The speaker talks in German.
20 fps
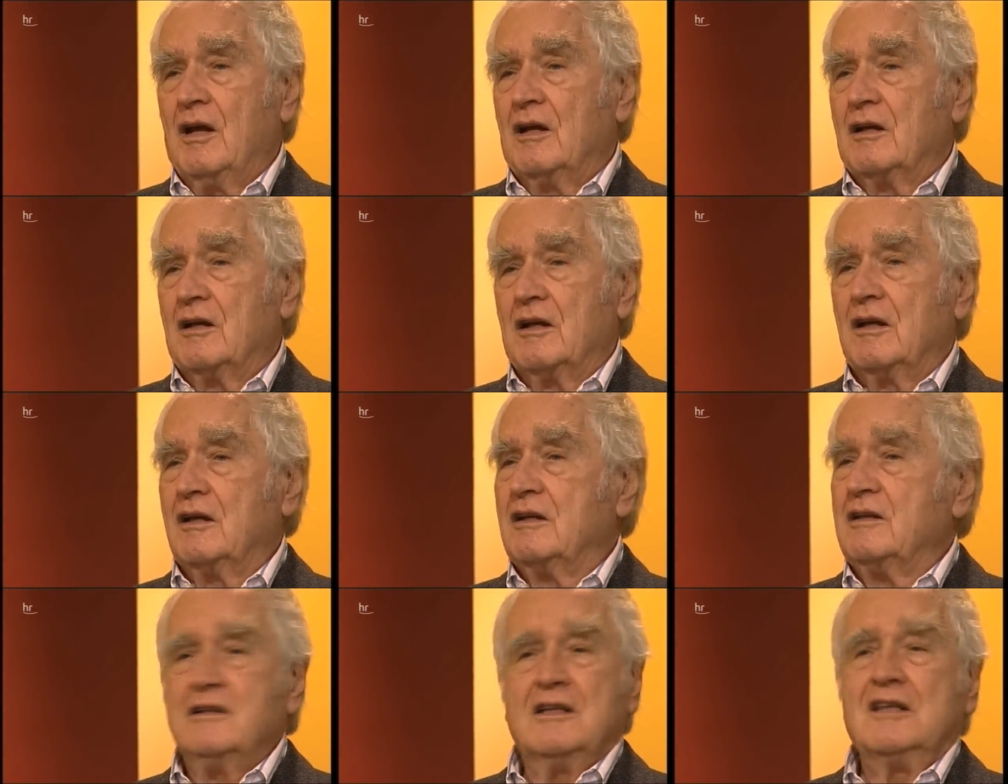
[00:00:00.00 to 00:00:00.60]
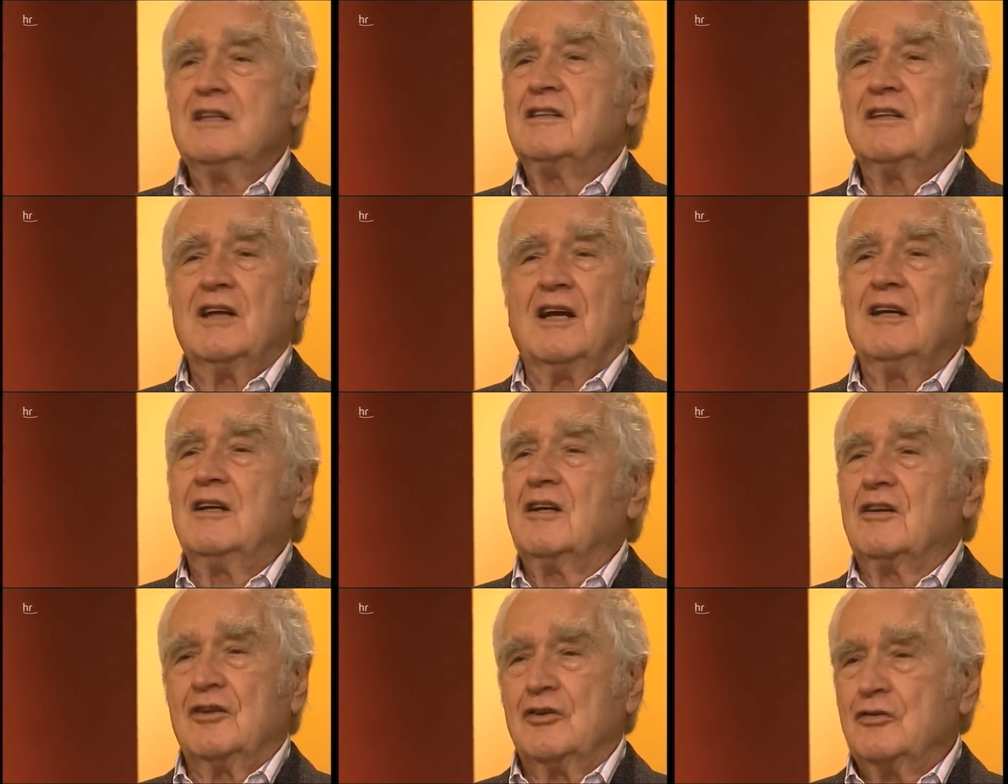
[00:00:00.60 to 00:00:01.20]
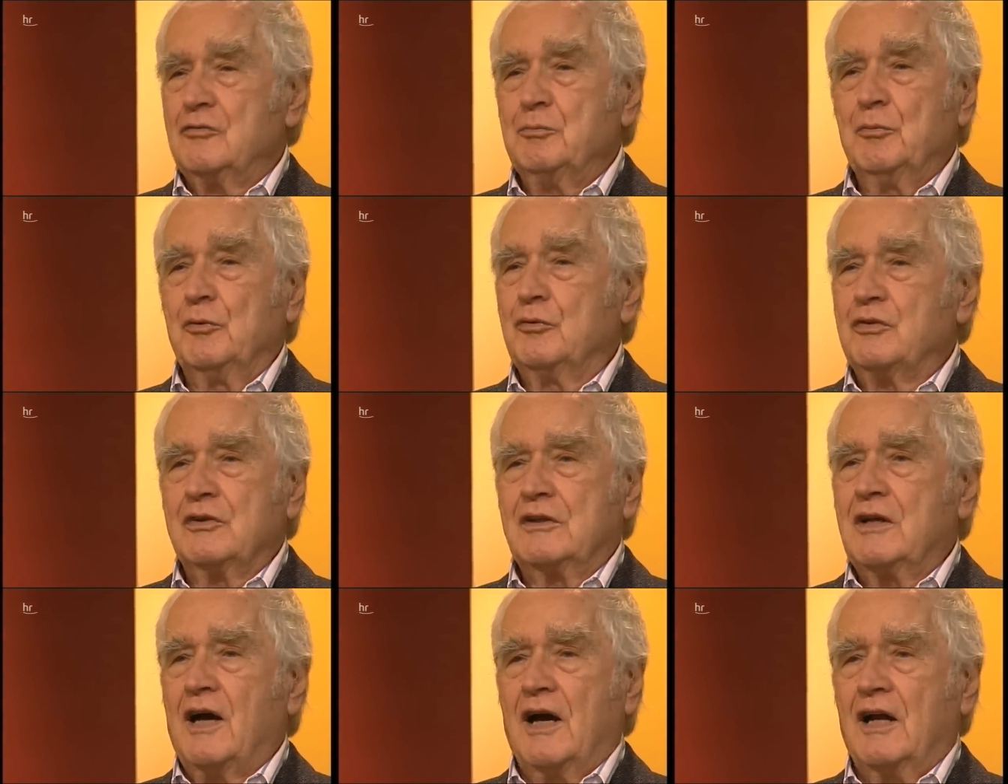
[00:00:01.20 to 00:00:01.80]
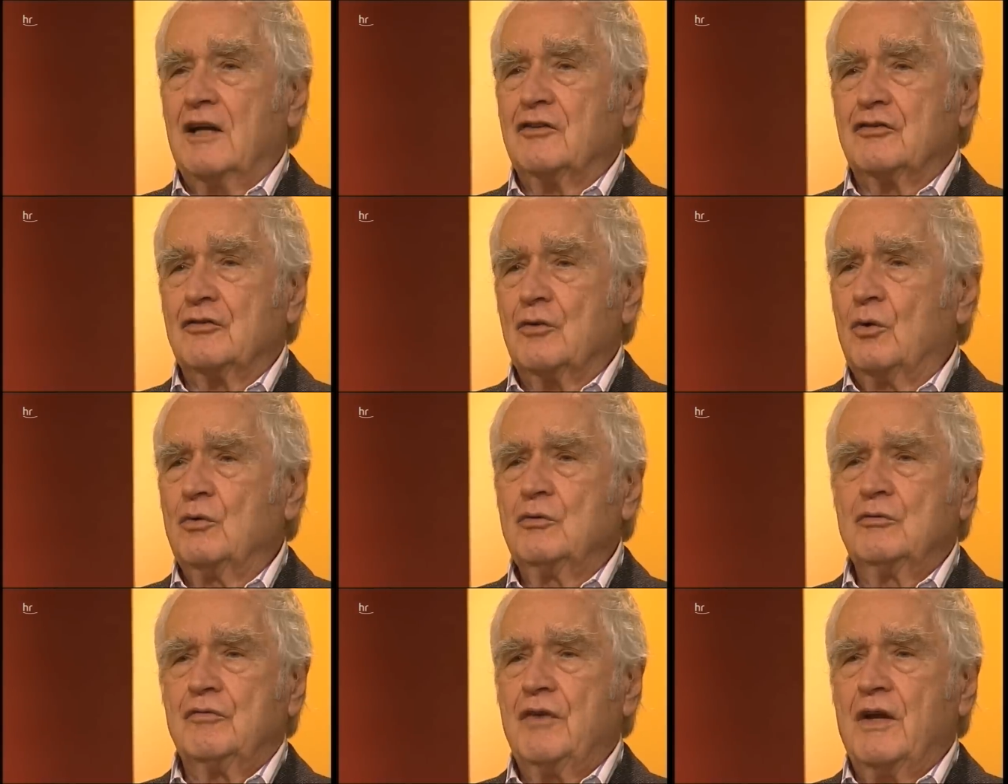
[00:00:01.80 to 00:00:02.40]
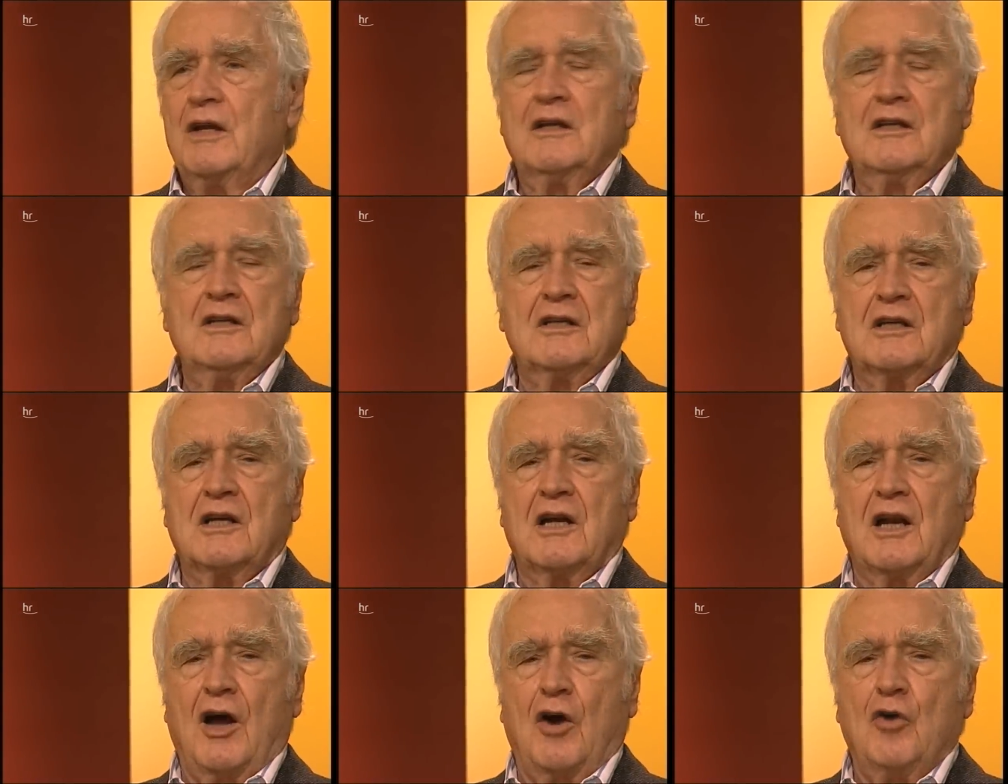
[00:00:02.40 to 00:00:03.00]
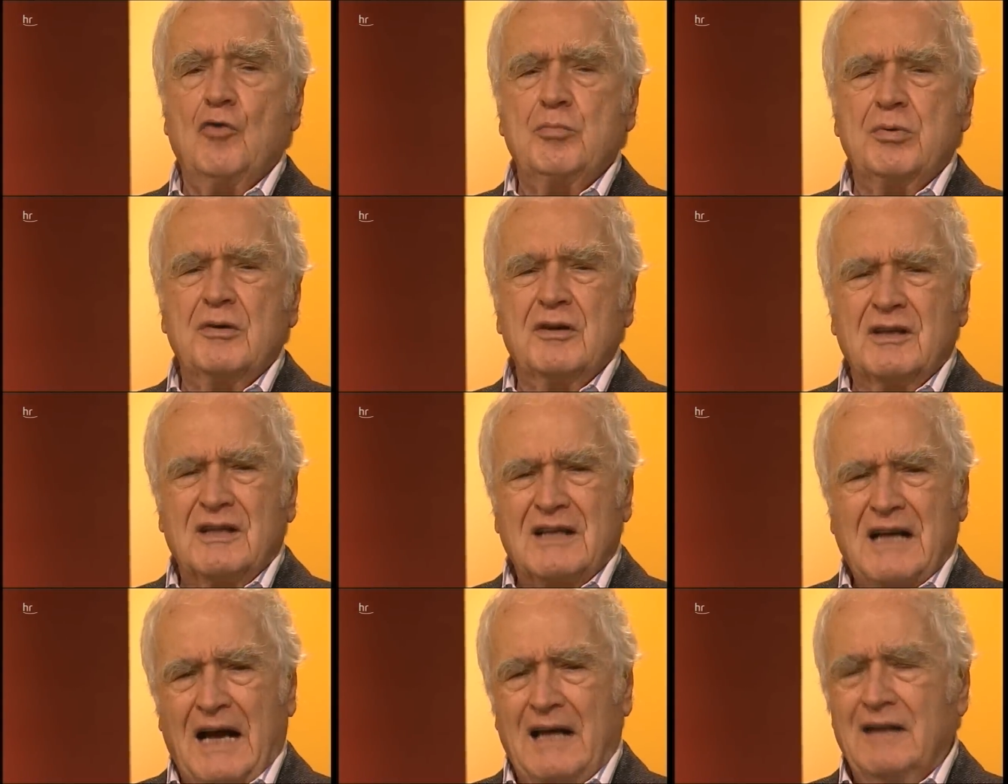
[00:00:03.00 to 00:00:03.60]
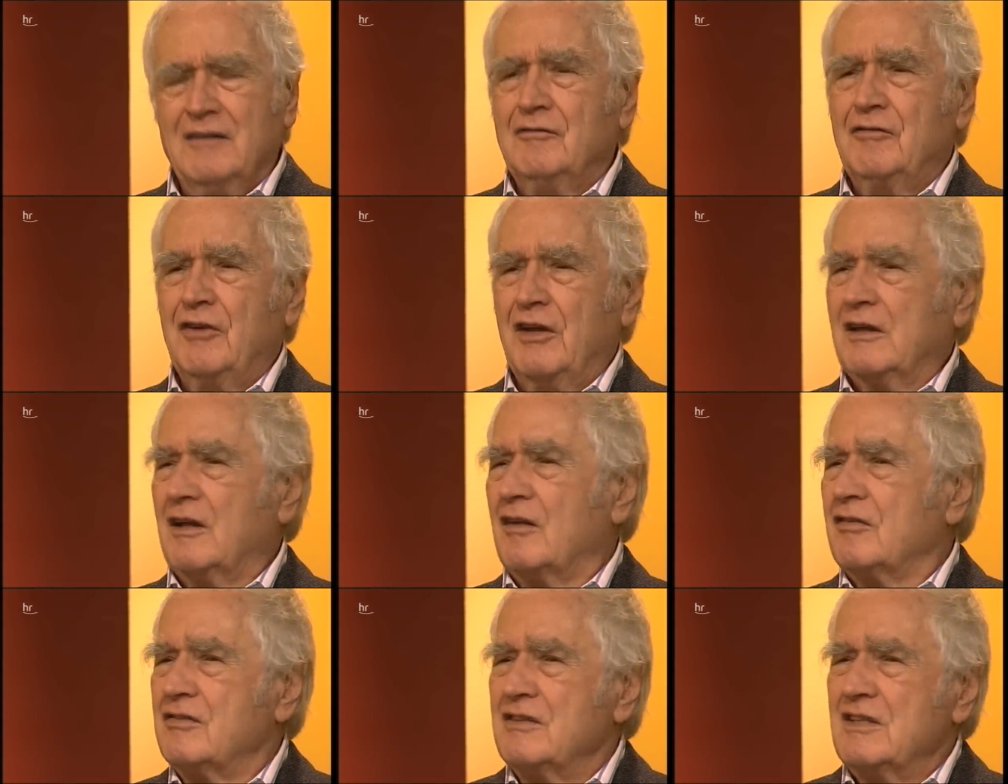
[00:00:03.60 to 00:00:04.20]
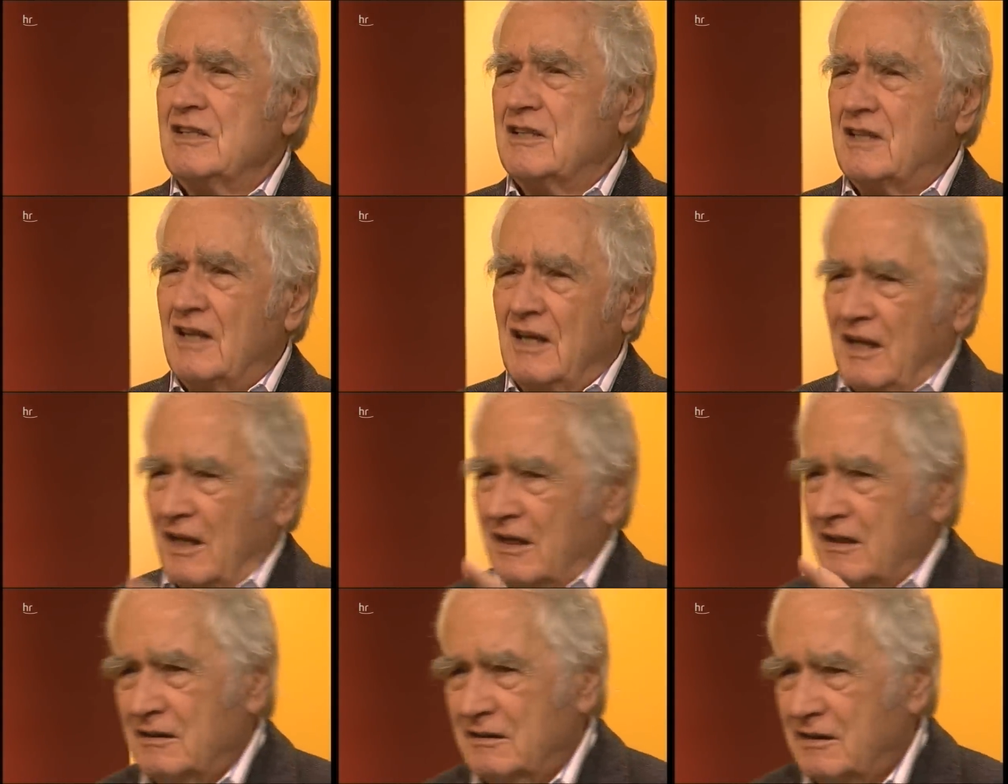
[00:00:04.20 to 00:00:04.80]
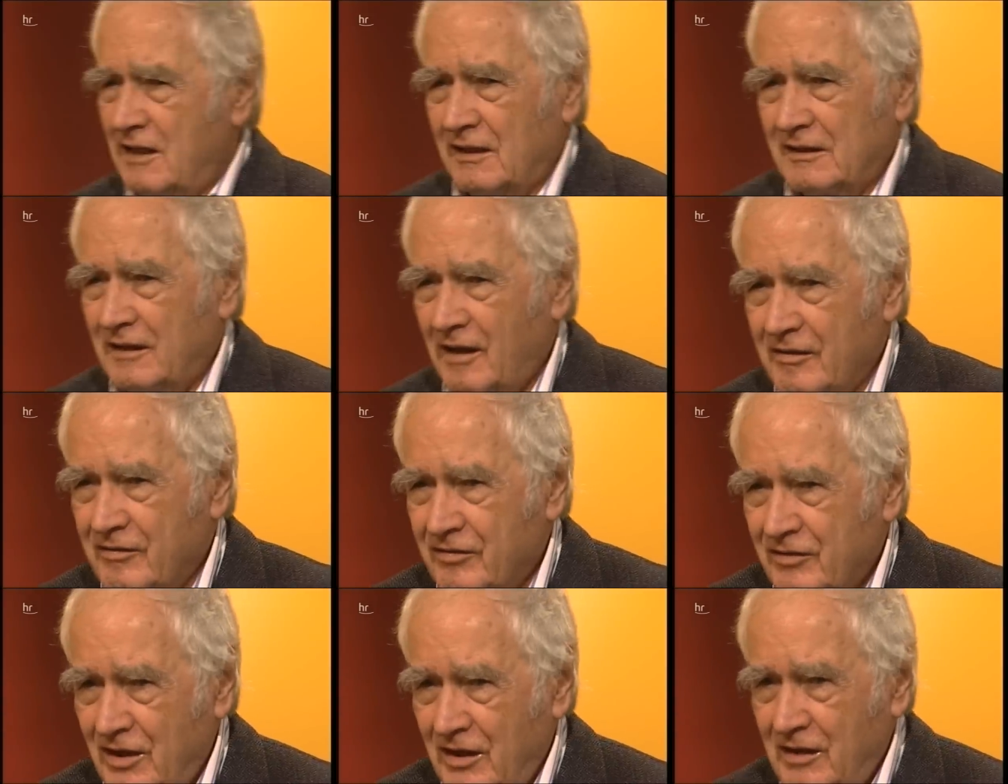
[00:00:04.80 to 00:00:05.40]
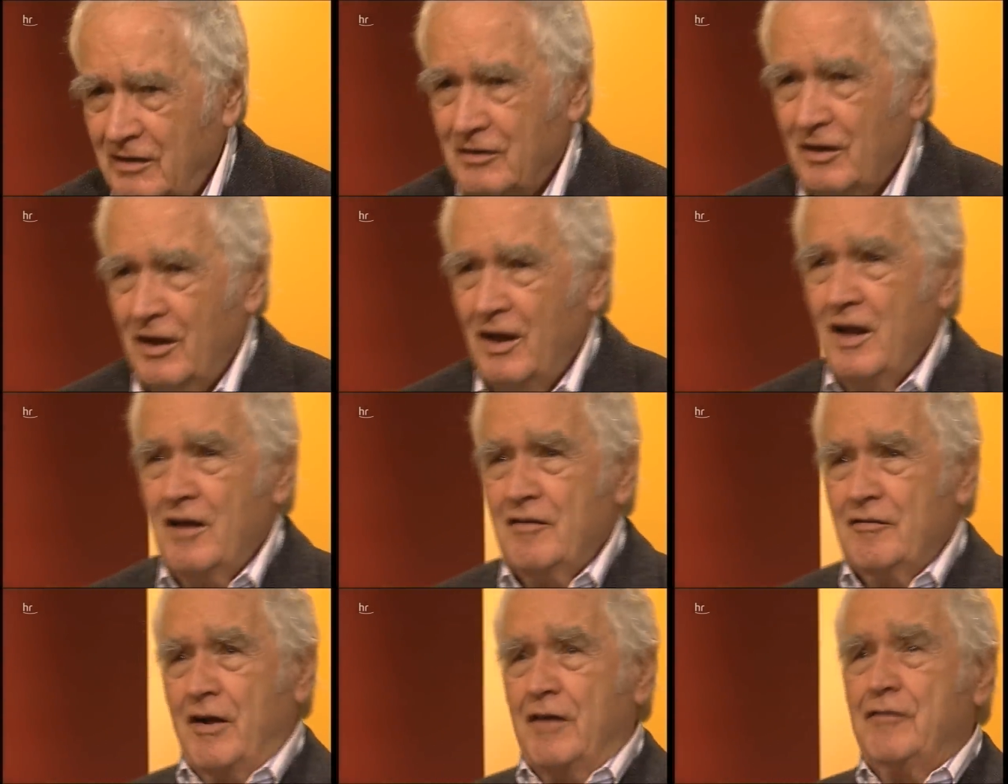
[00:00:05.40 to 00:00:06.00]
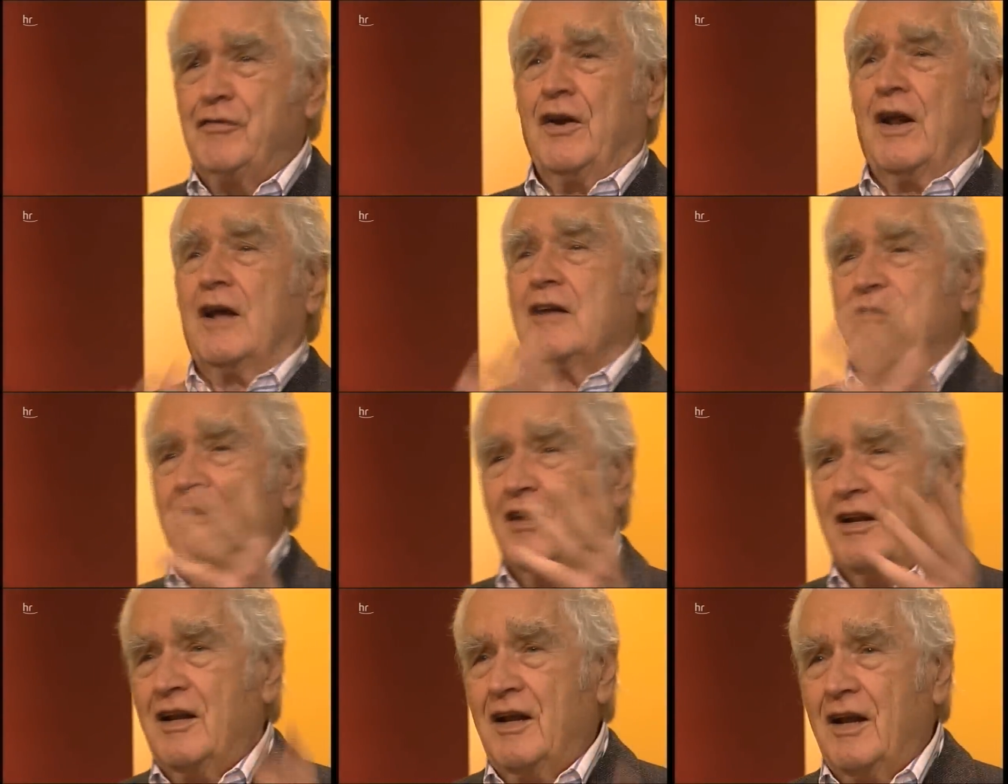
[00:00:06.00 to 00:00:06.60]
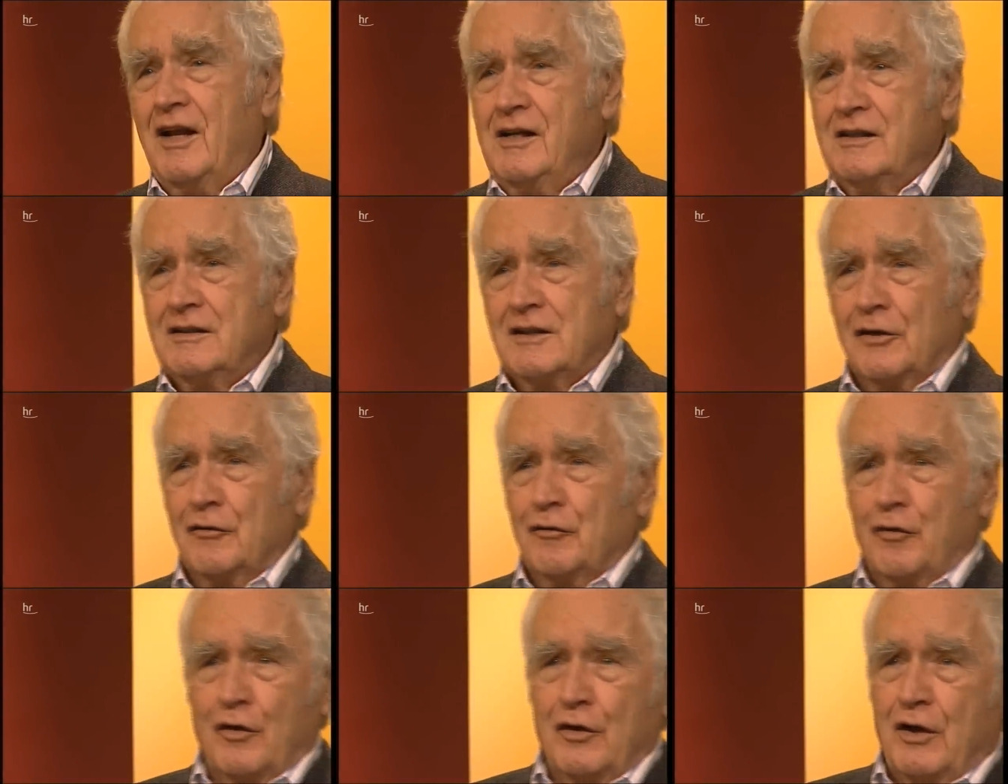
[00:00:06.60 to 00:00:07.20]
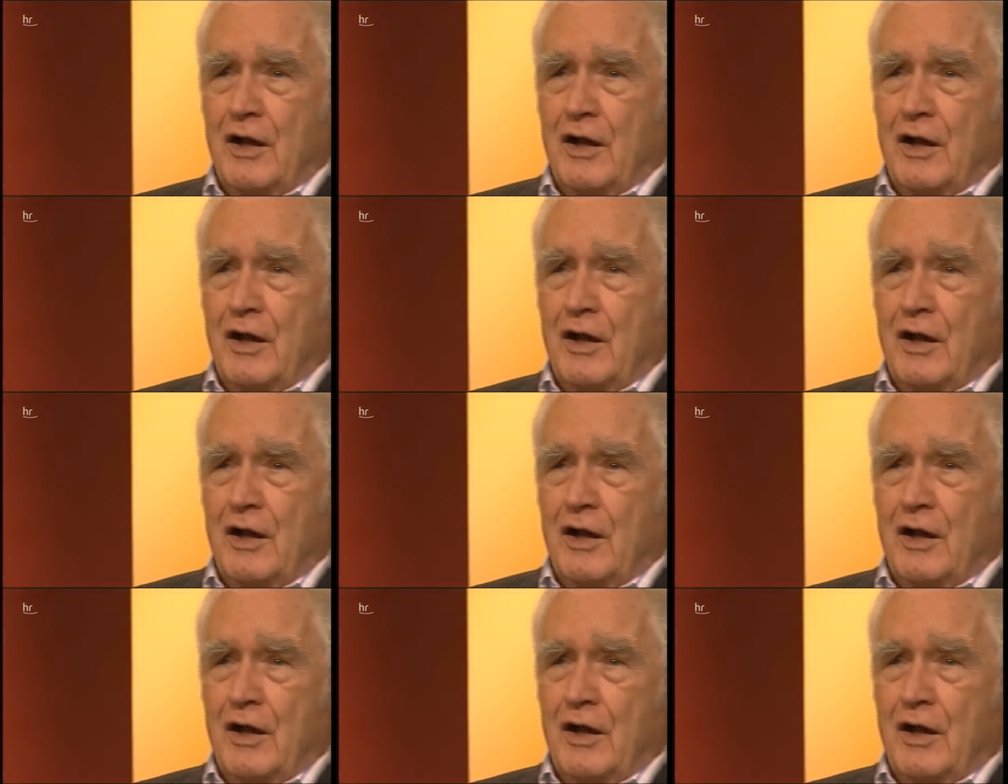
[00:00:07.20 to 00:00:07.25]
Äh, nicht jeder ist musikalisch. Und wer nicht glauben kann, wer das nicht gelernt hat als Kind, weil vielleicht seine Eltern von